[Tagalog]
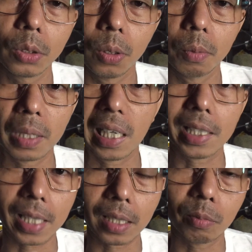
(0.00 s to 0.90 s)
So
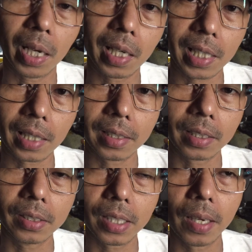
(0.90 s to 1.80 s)
magka-crack at magka-crack na
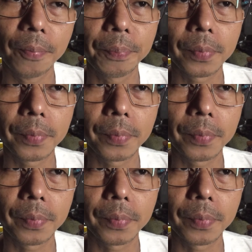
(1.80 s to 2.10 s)
rin siya.